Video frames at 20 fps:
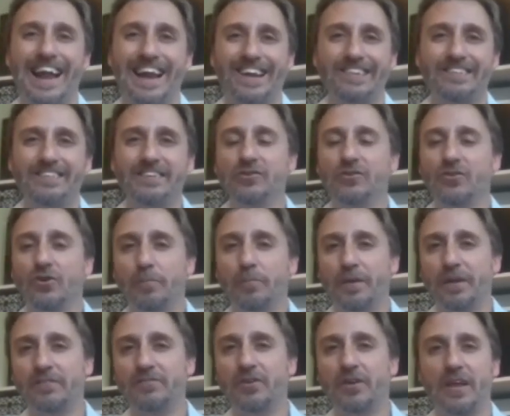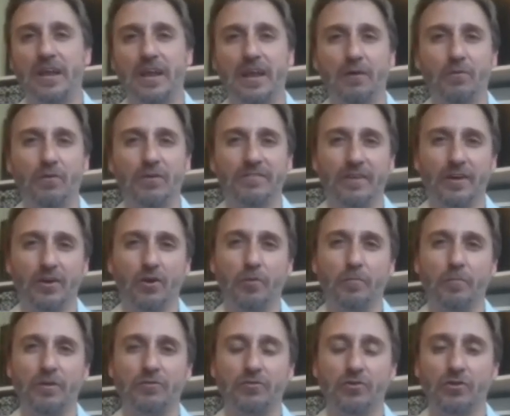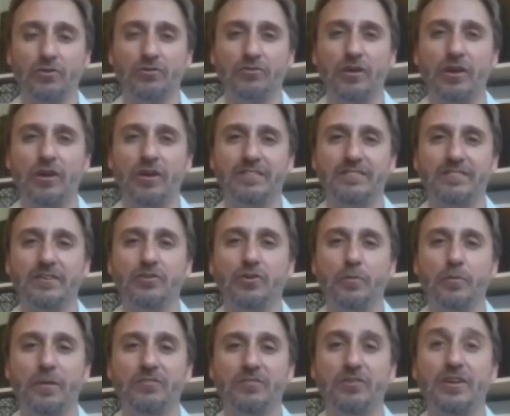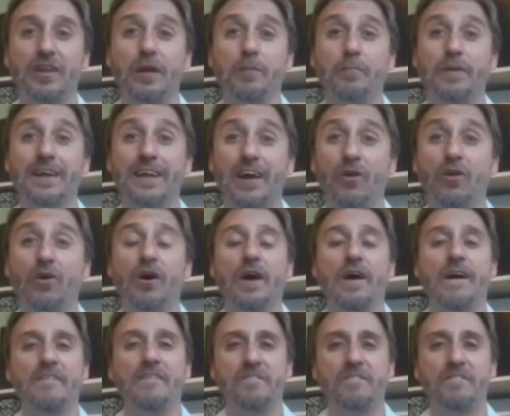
el recinto de operaciones de la Bolsa de Comercio Rosario, el recinto de operaciones del mercado